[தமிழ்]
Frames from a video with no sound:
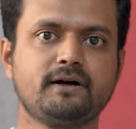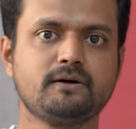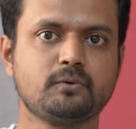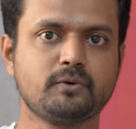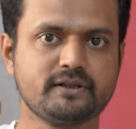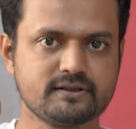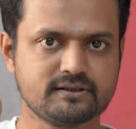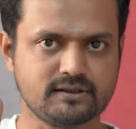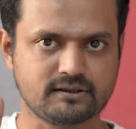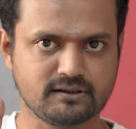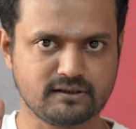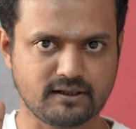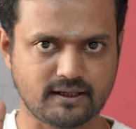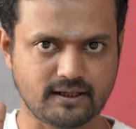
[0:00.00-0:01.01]
பார்க்கக்கூடியது
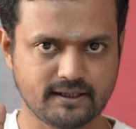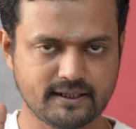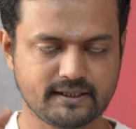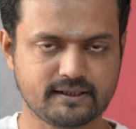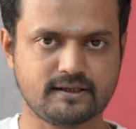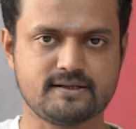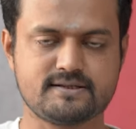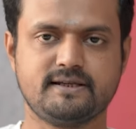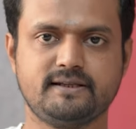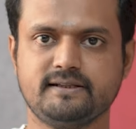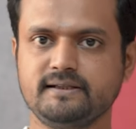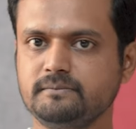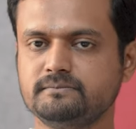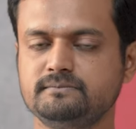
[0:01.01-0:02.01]
இதிலிருந்து நாலே நாலு
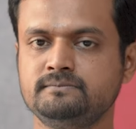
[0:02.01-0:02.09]
செய்தி